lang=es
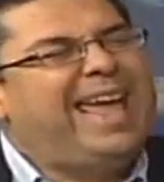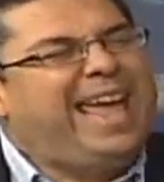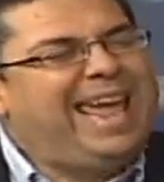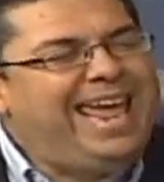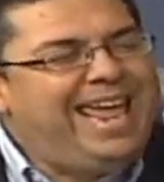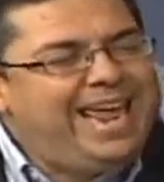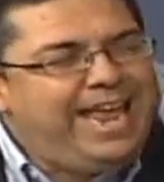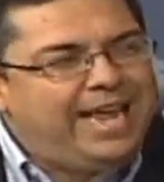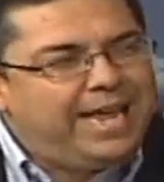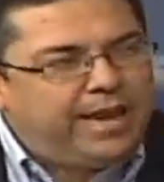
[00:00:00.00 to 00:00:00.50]

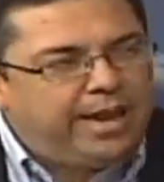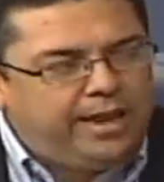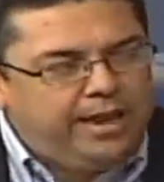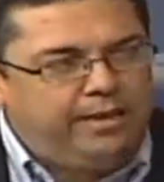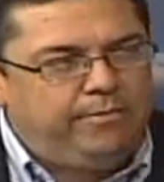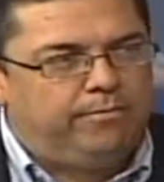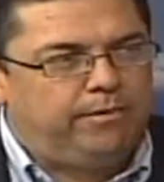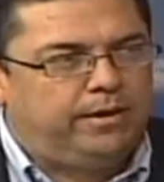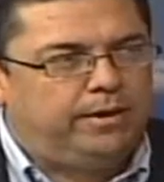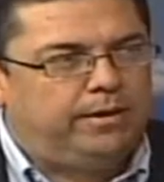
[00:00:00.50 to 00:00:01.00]

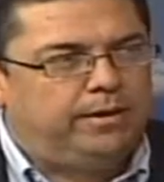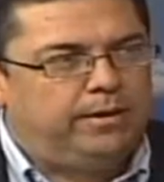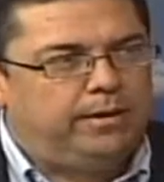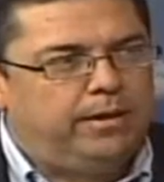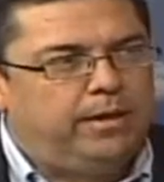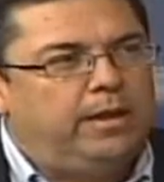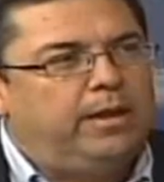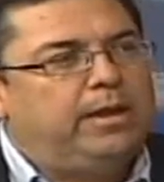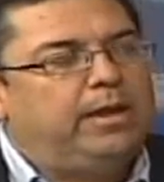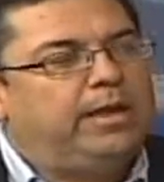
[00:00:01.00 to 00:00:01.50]
Increíble
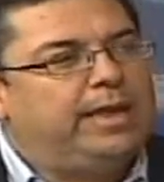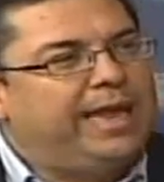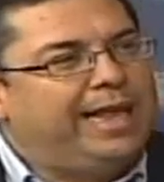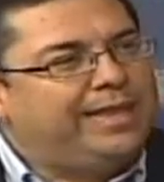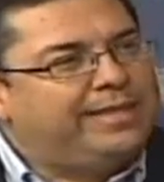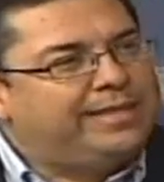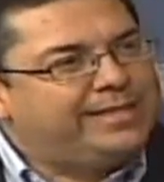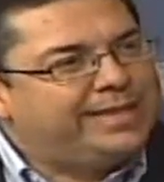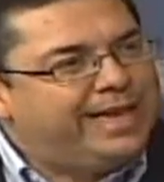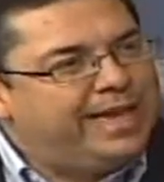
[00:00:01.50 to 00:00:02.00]

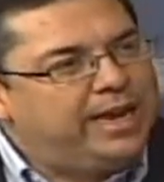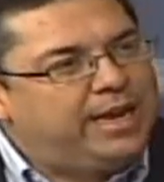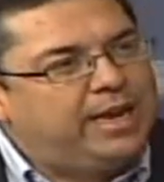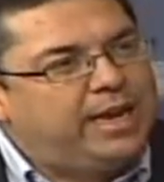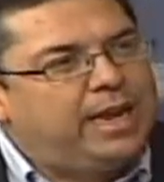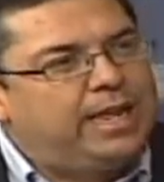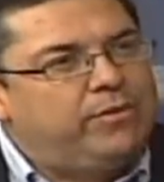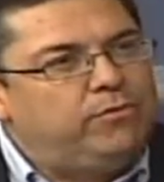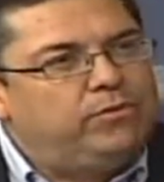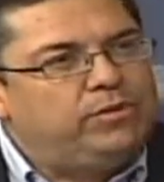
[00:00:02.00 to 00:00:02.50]
que
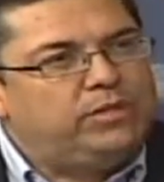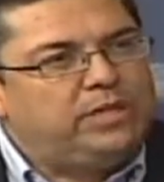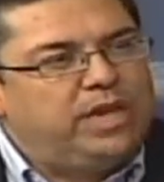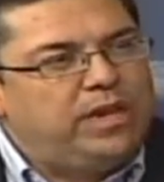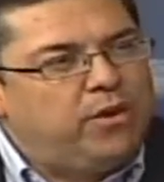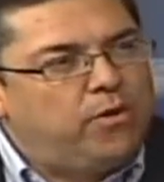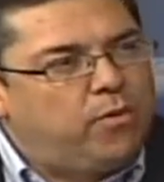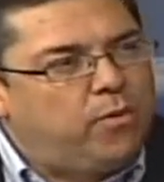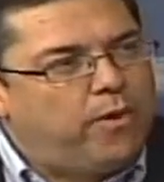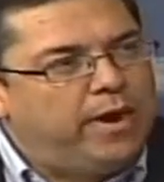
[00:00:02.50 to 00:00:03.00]
cerca de un
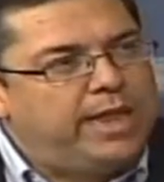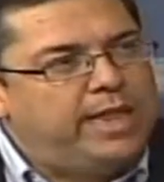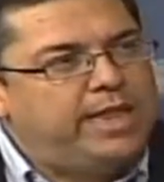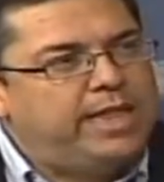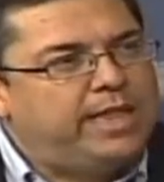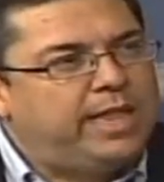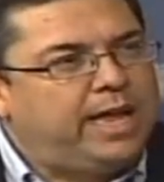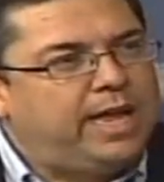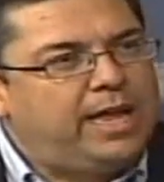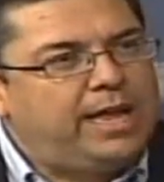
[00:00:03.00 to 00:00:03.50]

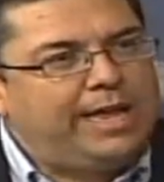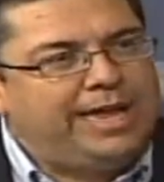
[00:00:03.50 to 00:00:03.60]
50,